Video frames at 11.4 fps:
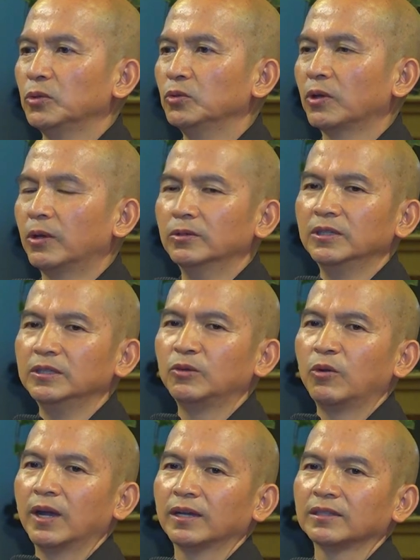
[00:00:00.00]
Tổ Định
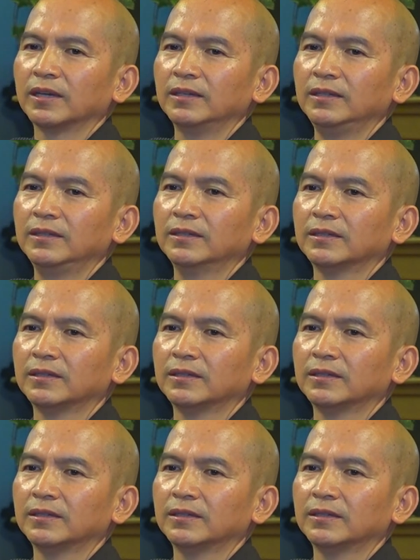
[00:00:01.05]
Quang thấy